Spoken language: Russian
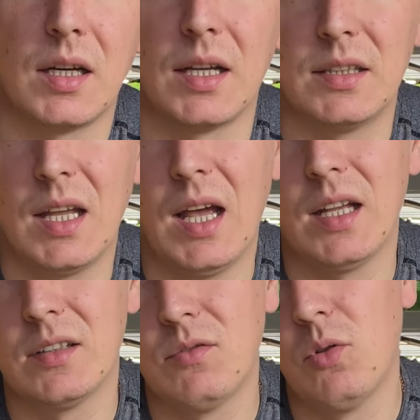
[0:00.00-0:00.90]
одна,
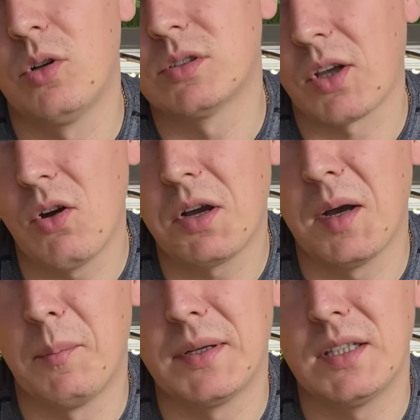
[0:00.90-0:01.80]
двух,
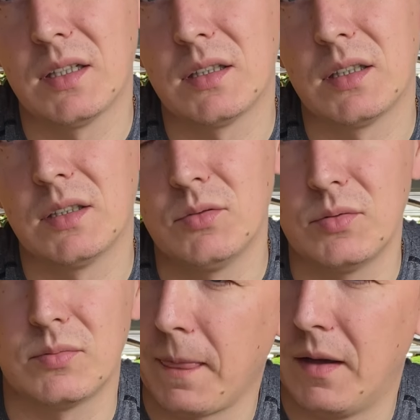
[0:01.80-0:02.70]
трехкомпонентные,
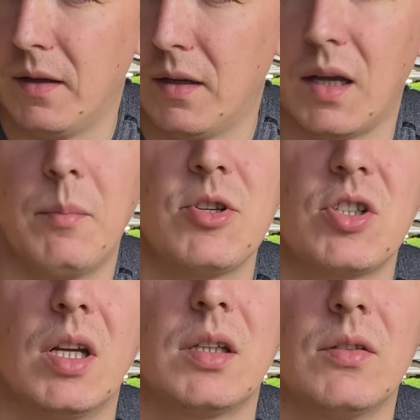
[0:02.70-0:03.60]
ну,
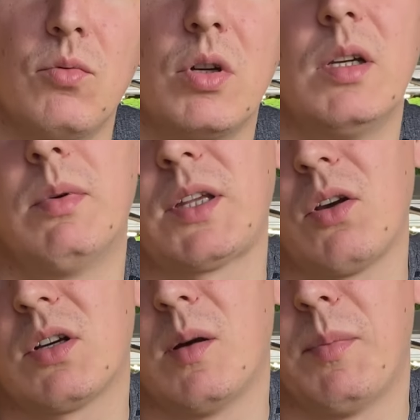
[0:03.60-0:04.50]
обычно это двух- либо
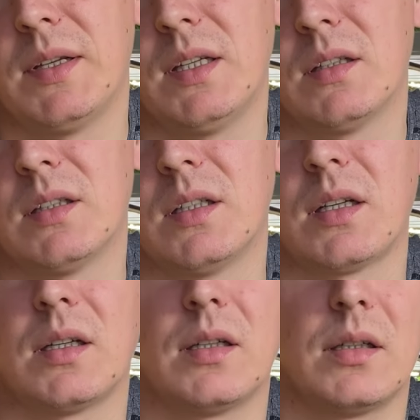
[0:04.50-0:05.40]

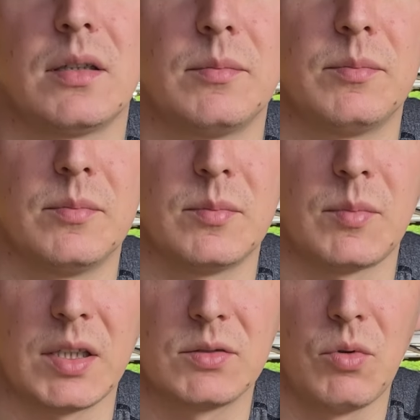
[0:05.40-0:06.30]
трехкомпонентные
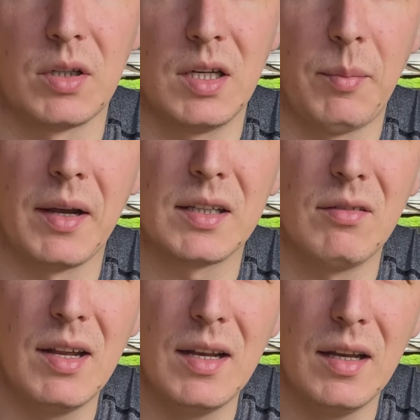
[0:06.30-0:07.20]
растворы для
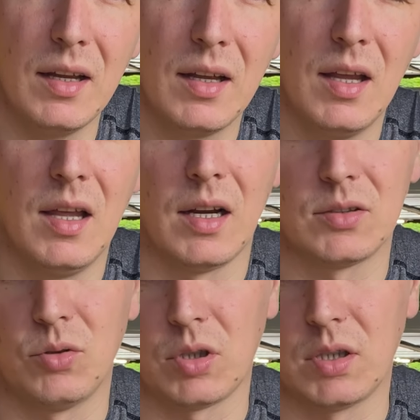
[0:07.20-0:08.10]
приготовления,
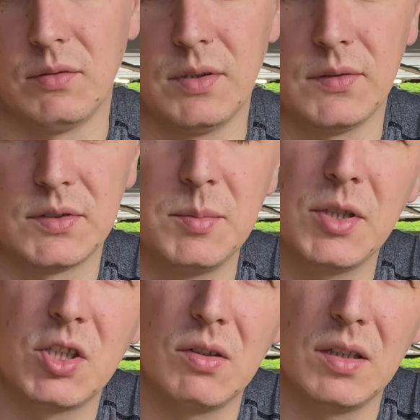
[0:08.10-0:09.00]
которые вы
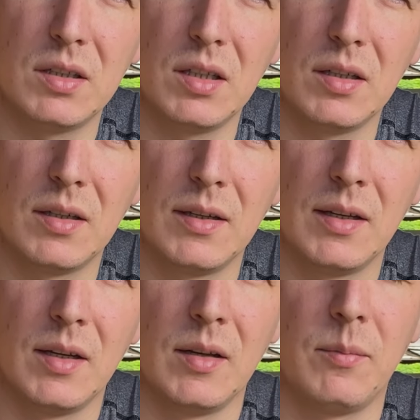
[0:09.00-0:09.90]
смешиваете
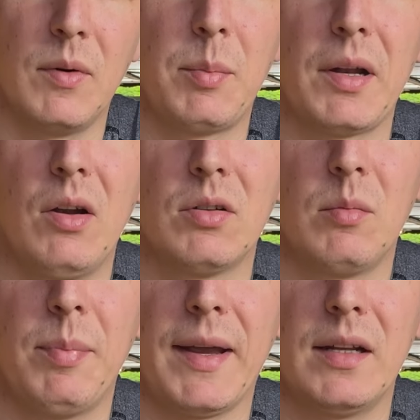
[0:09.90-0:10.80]
в
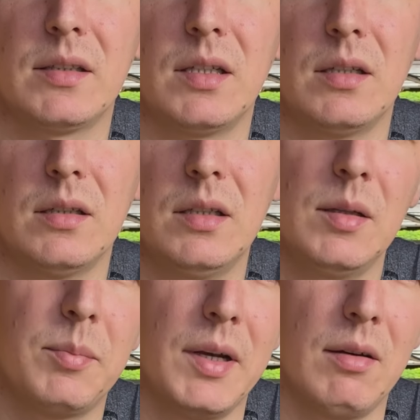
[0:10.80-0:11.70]
определенном порядке
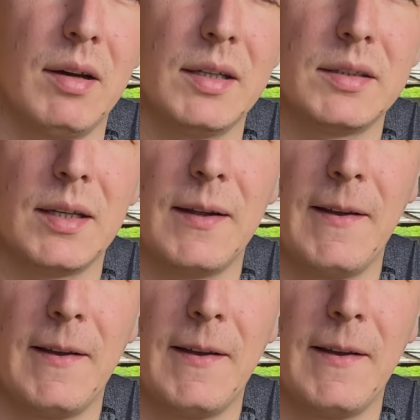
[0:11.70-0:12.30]
и поливаете.